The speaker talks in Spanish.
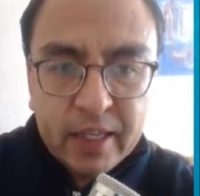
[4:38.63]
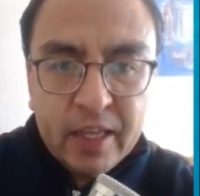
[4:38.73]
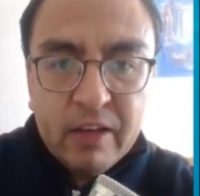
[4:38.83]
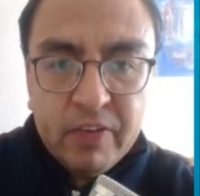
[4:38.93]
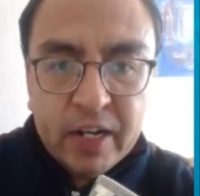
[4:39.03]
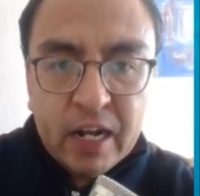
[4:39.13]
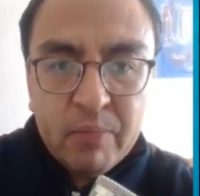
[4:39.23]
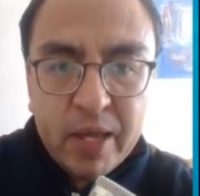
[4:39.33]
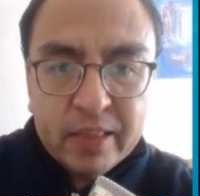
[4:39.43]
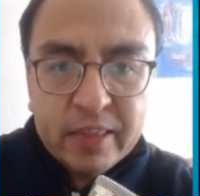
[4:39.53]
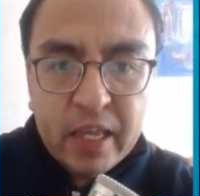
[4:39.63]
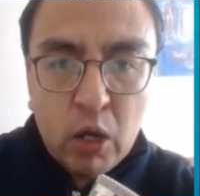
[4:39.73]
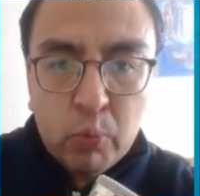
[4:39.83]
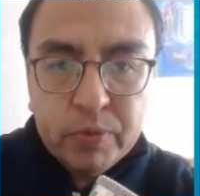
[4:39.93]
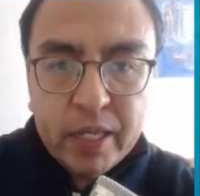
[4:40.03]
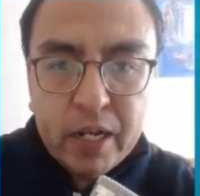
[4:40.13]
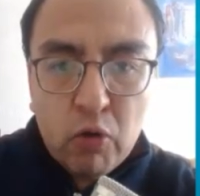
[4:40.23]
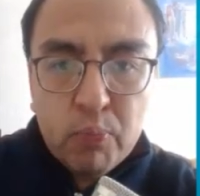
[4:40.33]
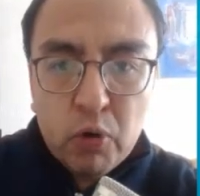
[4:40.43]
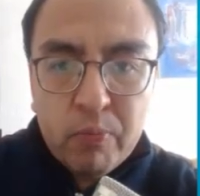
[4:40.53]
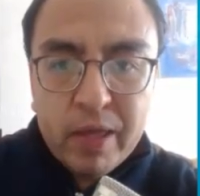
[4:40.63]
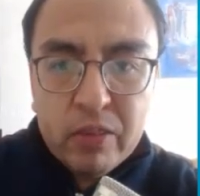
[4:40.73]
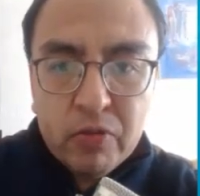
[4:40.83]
Finalmente obtiene un promedio de